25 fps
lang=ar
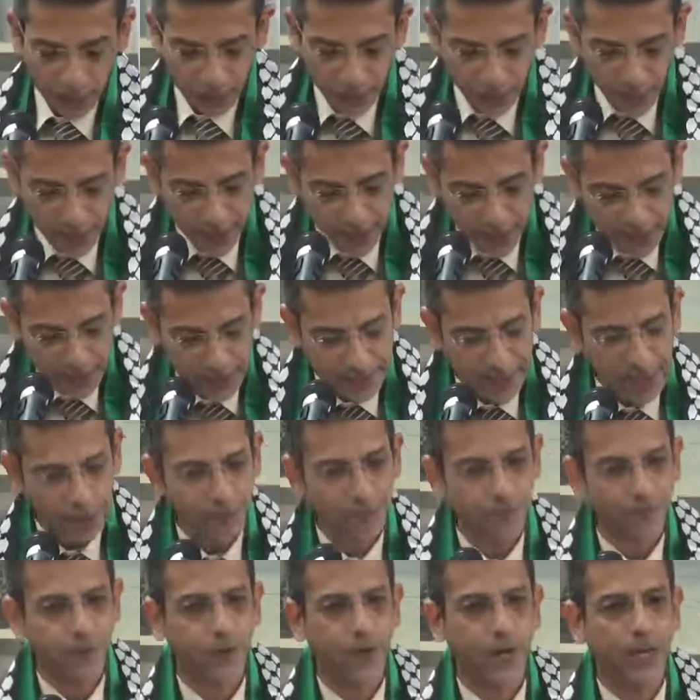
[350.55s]
في
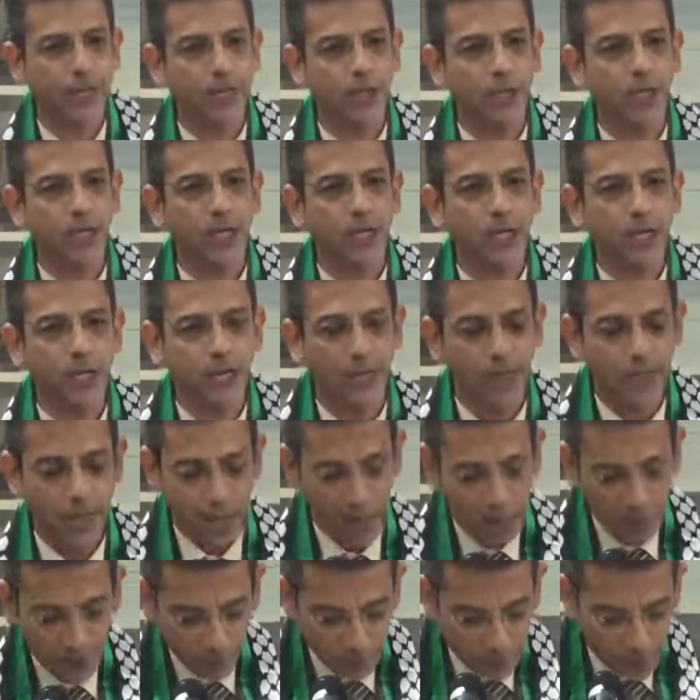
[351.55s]
زفرتي
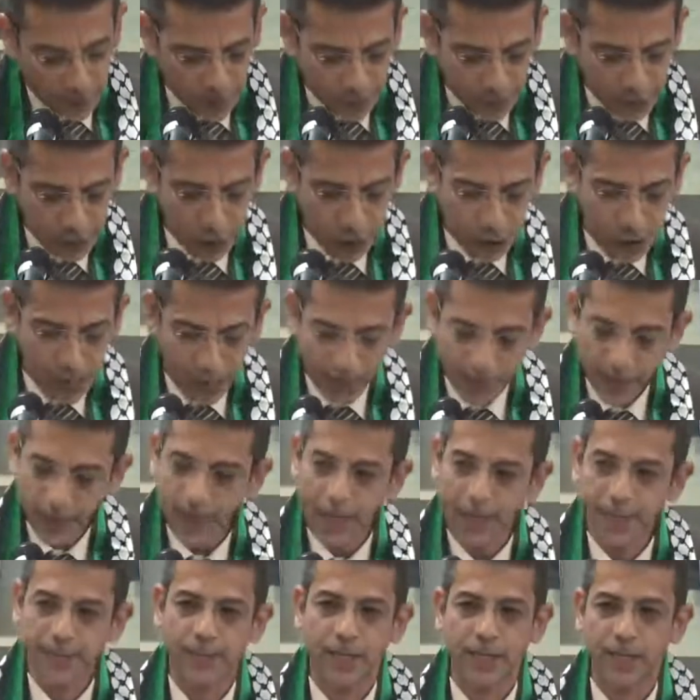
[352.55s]
في
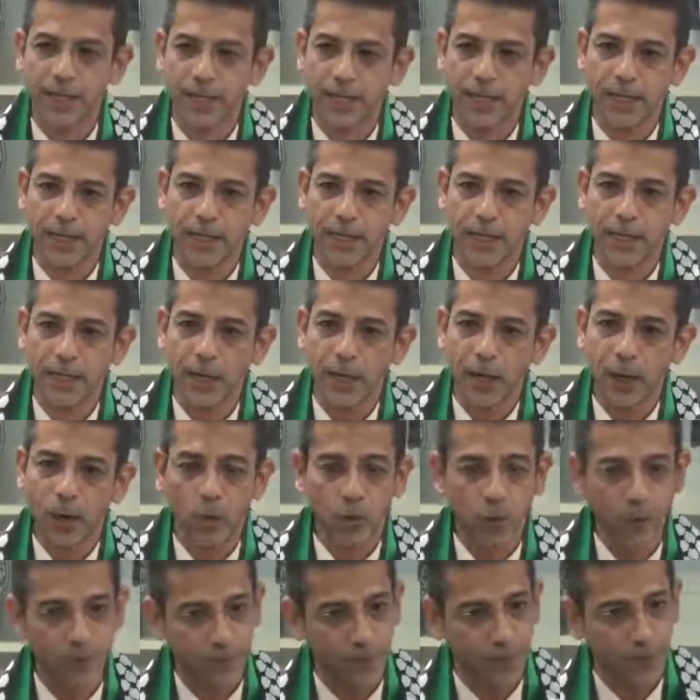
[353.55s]
شهقتي
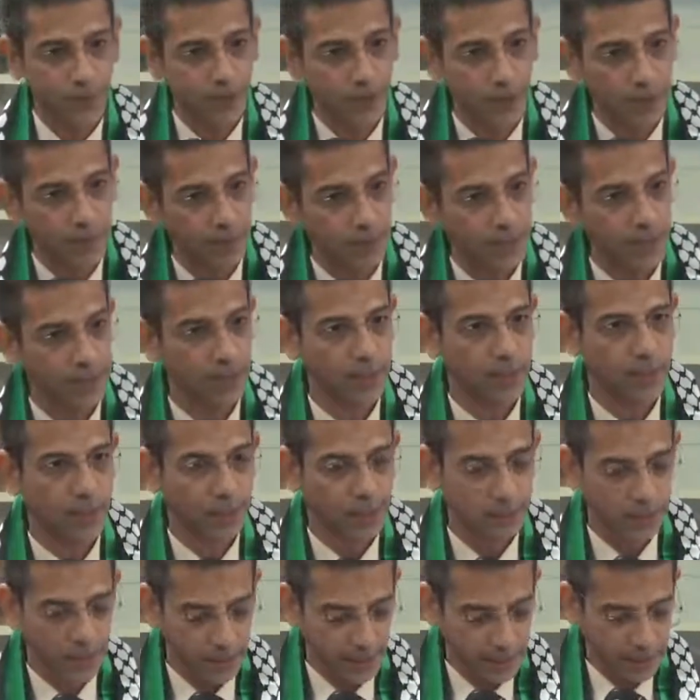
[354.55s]
وفي
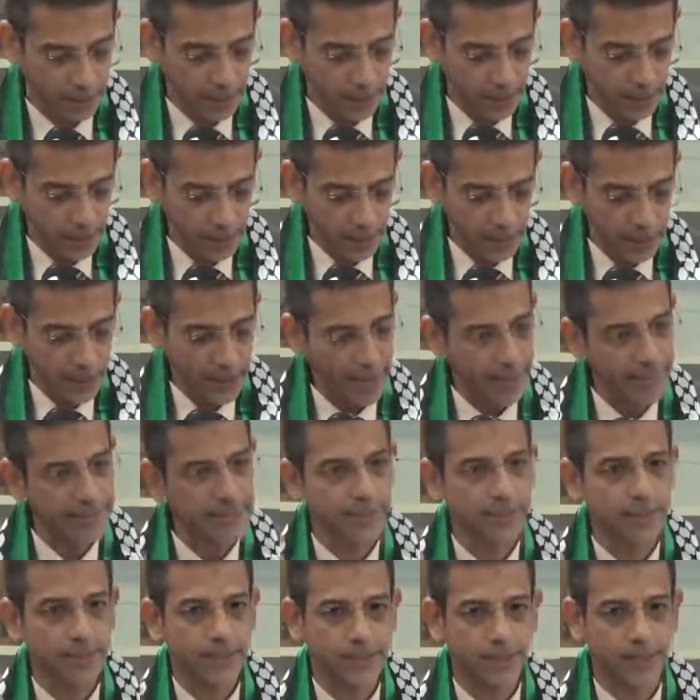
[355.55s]
ضميري
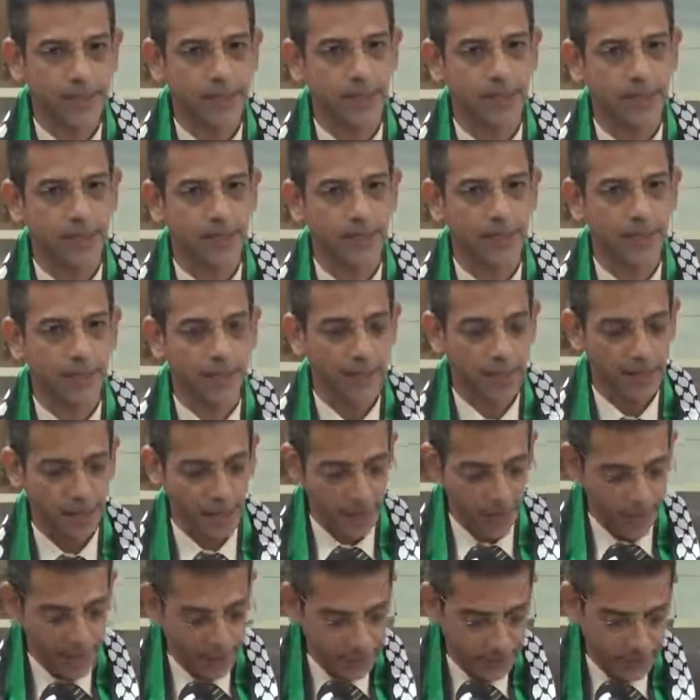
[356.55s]
أنت
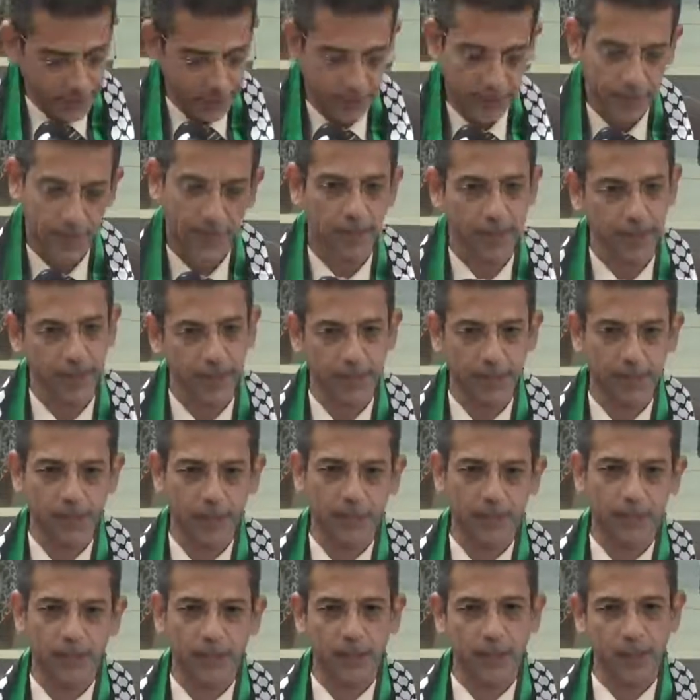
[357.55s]
أنت
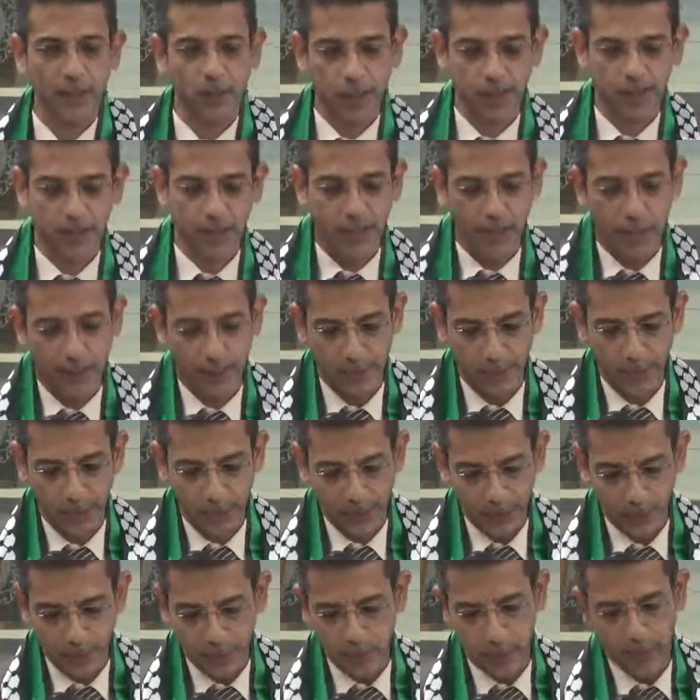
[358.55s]
قضيتي والسلام
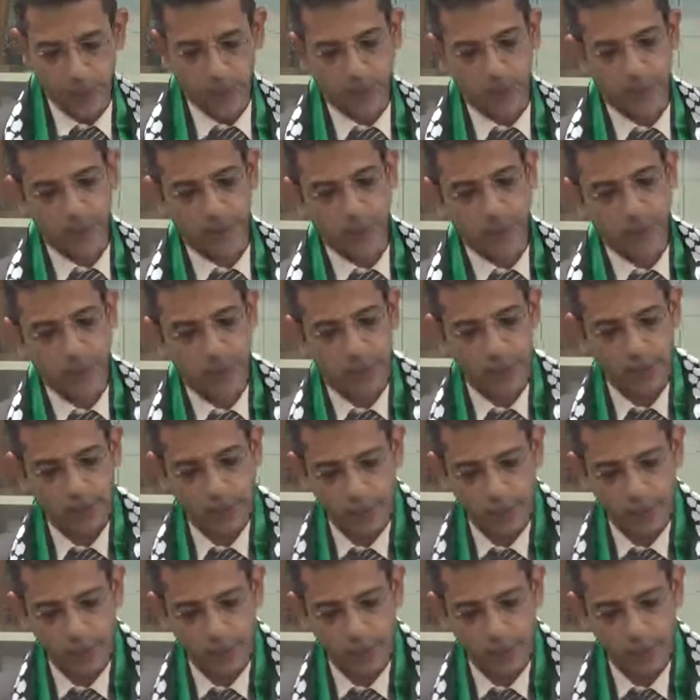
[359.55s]
عليكم ورحمة الله